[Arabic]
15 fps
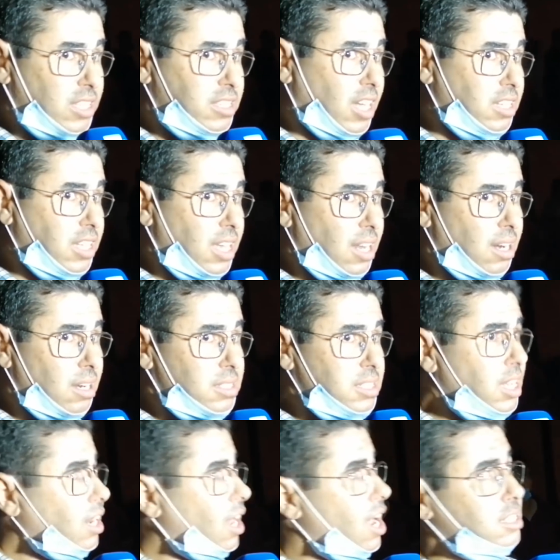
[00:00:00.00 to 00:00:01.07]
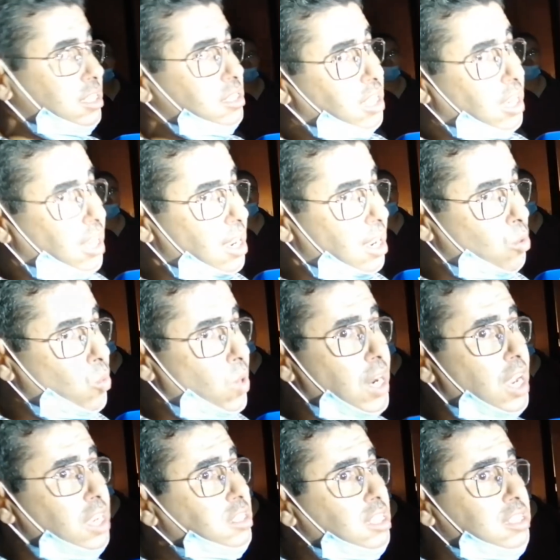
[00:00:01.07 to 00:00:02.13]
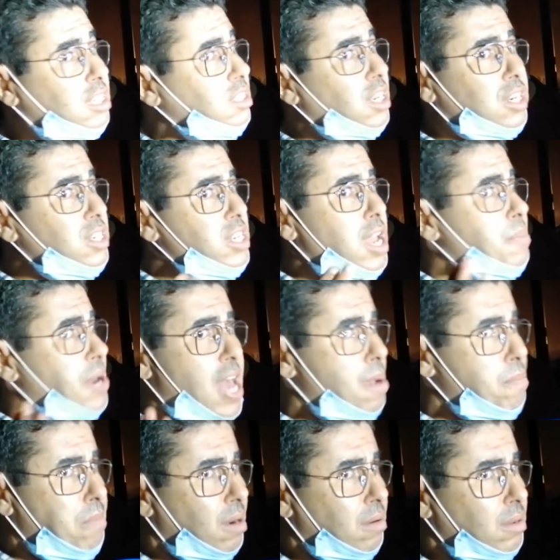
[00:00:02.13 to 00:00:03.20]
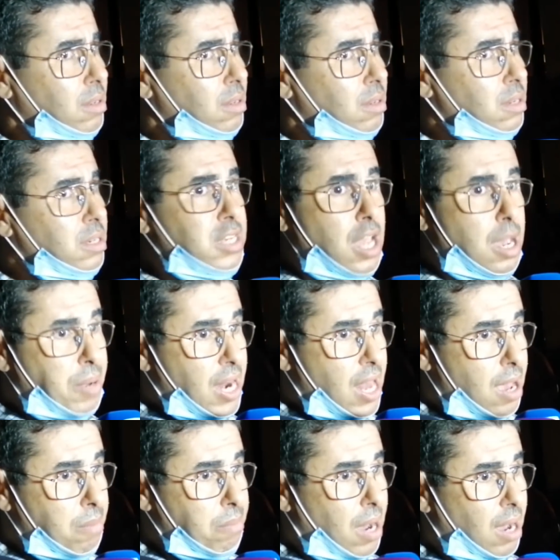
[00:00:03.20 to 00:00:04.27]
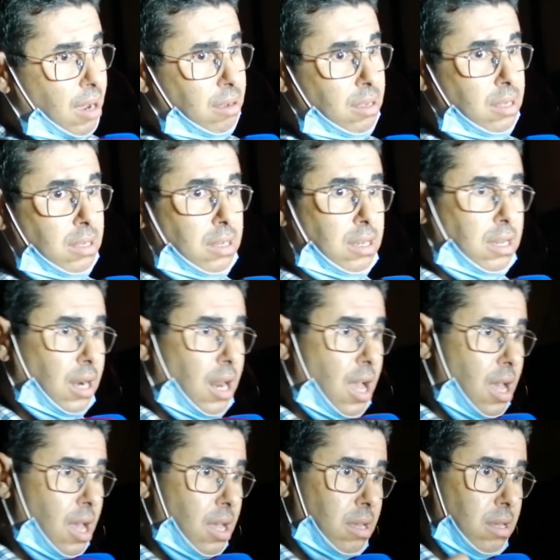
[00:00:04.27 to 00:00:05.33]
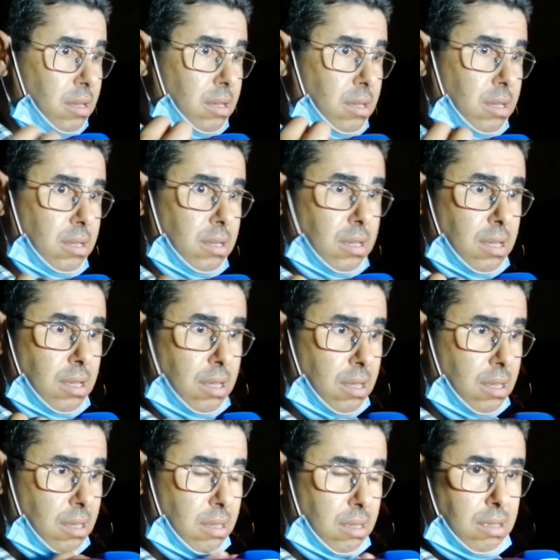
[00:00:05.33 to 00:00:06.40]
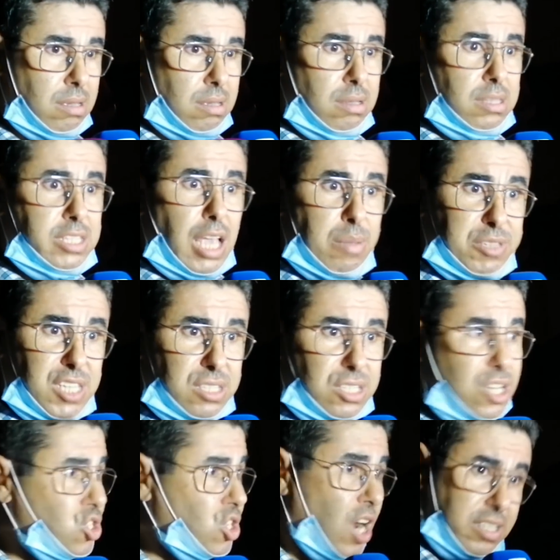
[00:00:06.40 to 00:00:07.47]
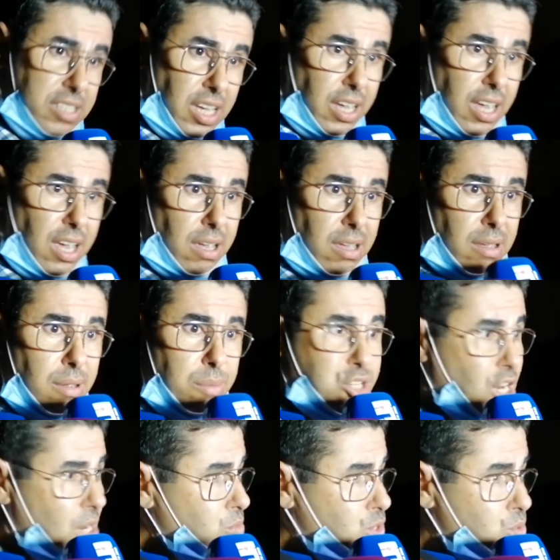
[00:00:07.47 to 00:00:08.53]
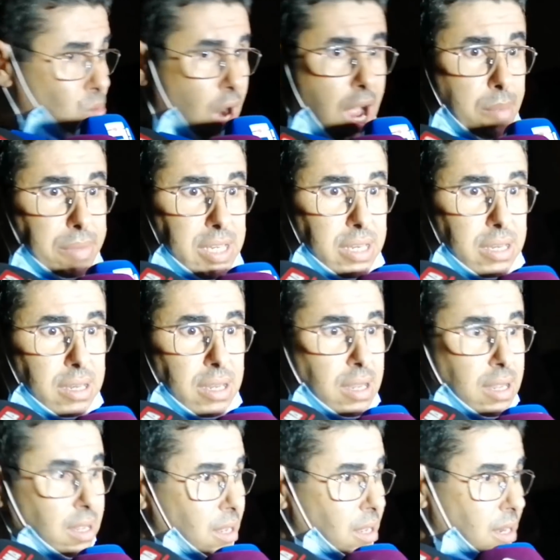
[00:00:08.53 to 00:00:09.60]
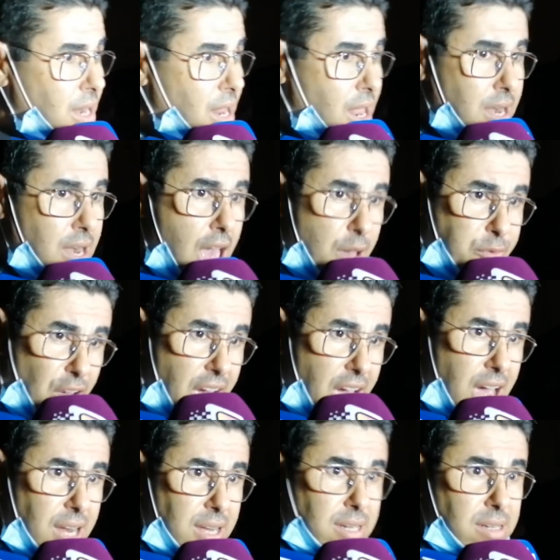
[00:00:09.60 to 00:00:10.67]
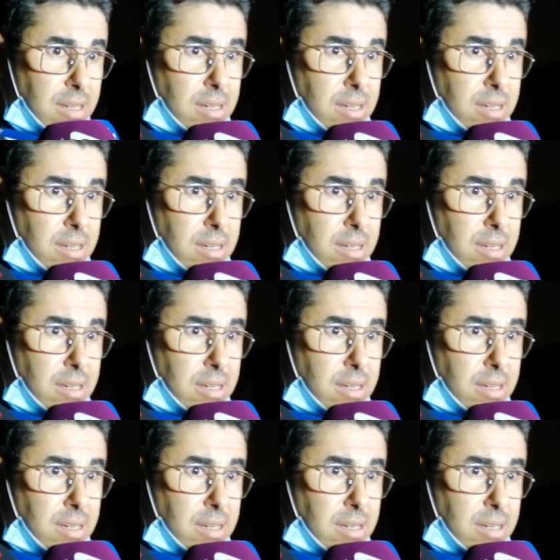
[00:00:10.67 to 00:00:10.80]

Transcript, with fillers: عن التقدير ديال قاضي التحقيق ولا حتى تقدير النيابه العامه النيابه العامه راه آه، التمست اجراء تحقيق مجموعه من الافعال